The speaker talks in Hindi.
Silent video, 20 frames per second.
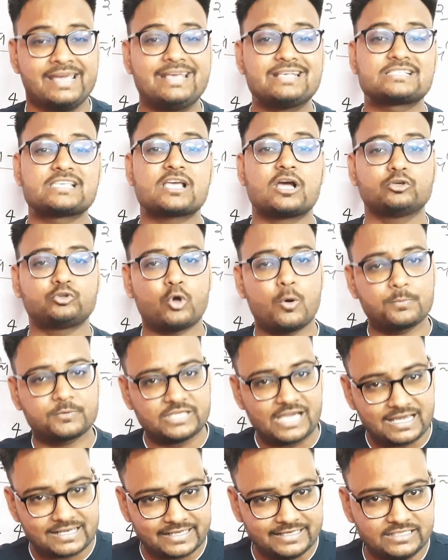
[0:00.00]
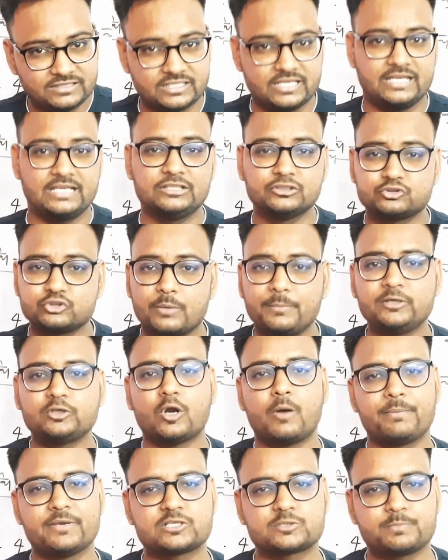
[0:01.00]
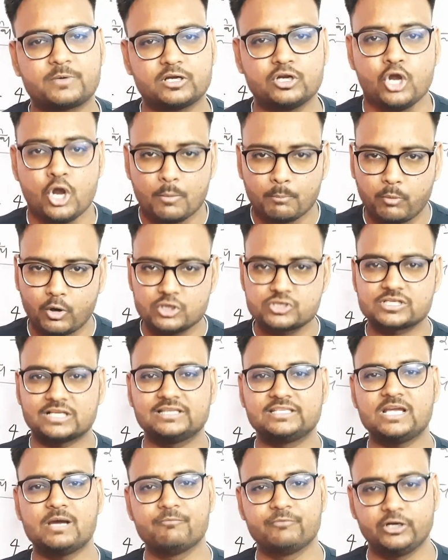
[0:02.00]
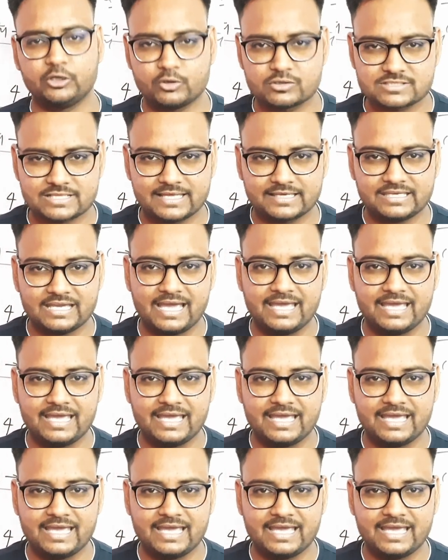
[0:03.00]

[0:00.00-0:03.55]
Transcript: इसकी कट ऑफ क्या रही थी इन सभी टॉपिक्स पर बहुत जल्दी हम वीडियोस लेके